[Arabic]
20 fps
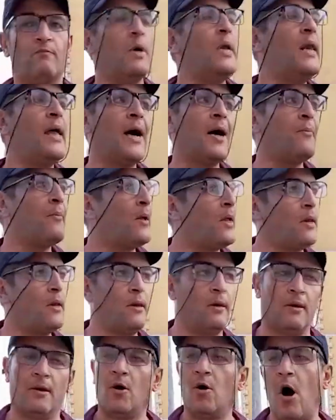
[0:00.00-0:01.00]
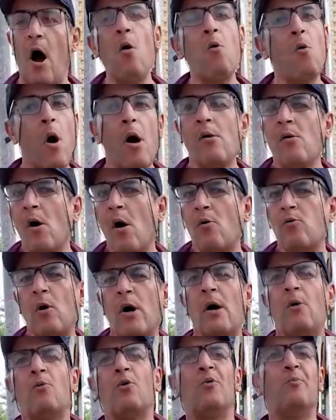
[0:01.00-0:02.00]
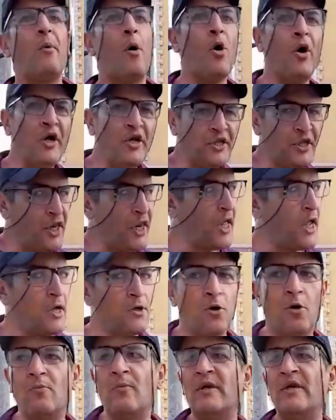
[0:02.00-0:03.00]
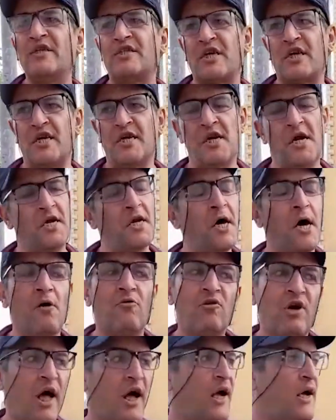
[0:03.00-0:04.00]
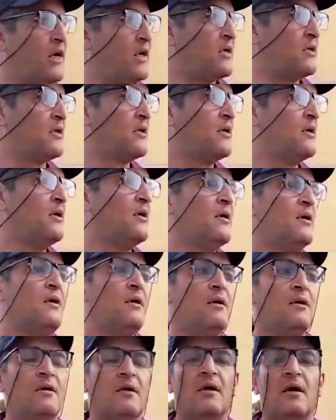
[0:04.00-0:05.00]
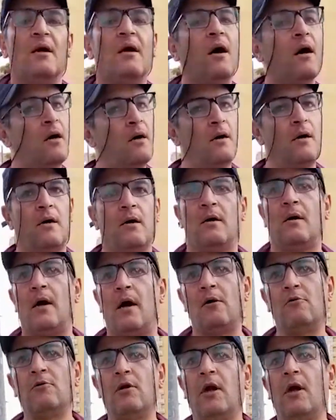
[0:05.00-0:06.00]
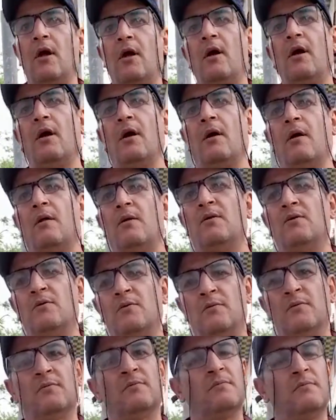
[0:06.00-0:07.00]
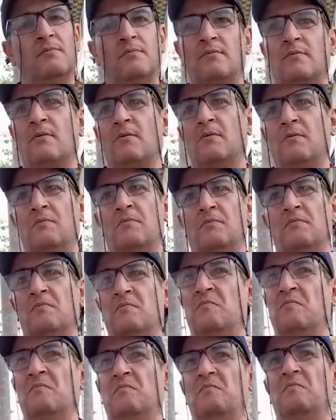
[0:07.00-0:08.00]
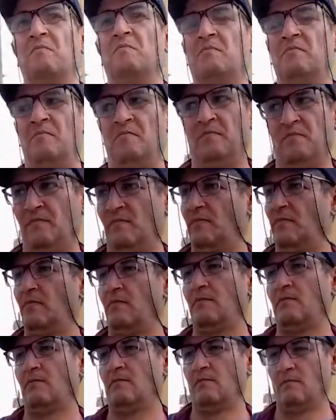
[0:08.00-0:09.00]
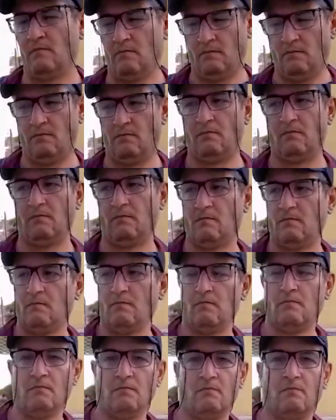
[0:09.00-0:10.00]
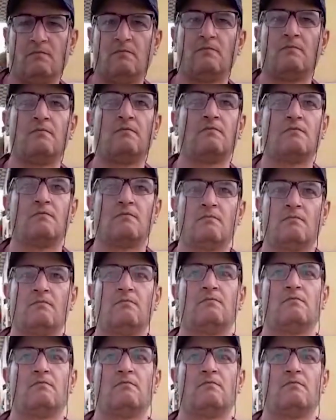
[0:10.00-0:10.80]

بالهبل هو هو اول ما وقعت هناك كانوا هم اللي شايلينها هناك اول حاجه زمايلها اه اول حاجه كلمه طيبه يمكن حضرتك كنت واقف معايا من من احد زملائها